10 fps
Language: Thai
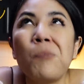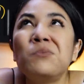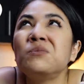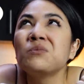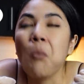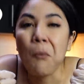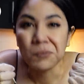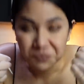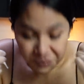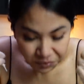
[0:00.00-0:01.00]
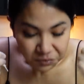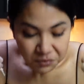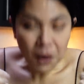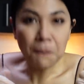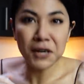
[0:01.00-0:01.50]
อืม
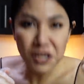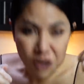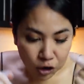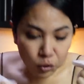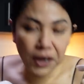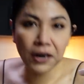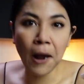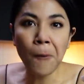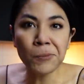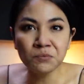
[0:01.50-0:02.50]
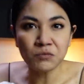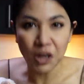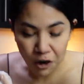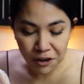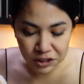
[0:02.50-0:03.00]
ไม่ได้ยอตัวเองนะจะ
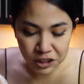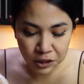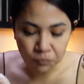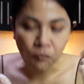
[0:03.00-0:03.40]
อร่อยจริง